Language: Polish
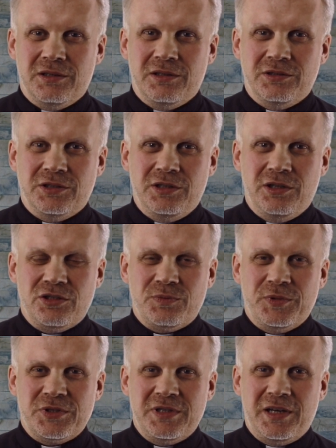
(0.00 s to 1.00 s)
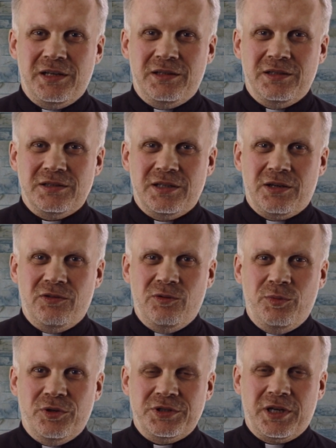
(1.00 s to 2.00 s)
że nie rozpoznaje tych
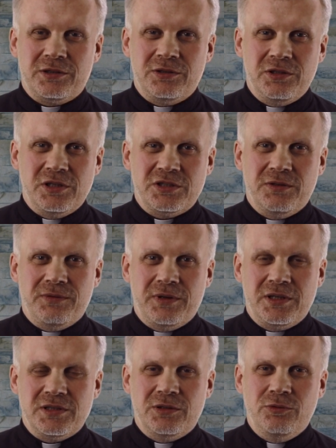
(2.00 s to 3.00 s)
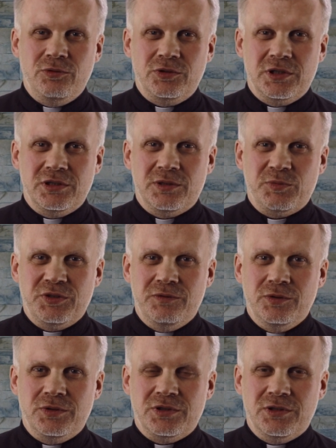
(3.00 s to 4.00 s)
znaków Bożych? Jak to jest, że faryzeusze, że
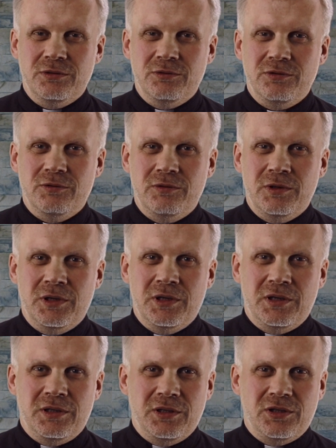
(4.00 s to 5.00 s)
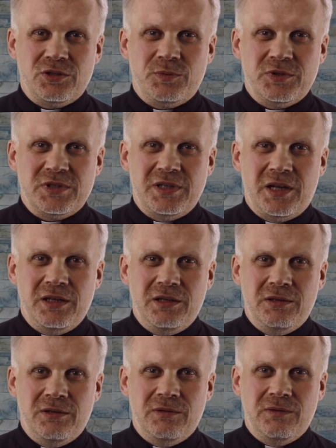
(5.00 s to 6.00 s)
przywódcy ludu nie
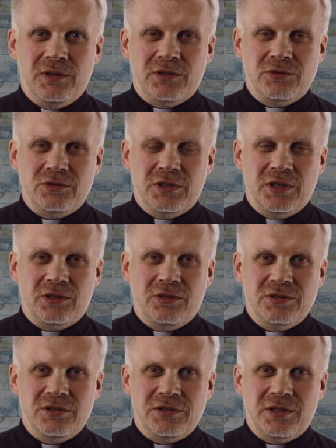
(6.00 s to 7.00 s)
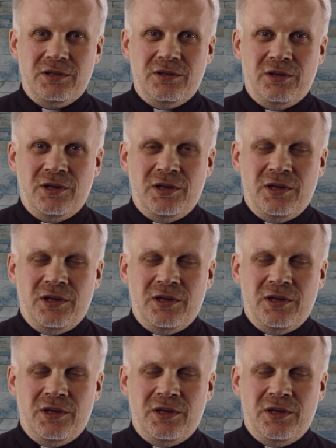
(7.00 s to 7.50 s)
rozpoznali w Jezusie nadchodzącego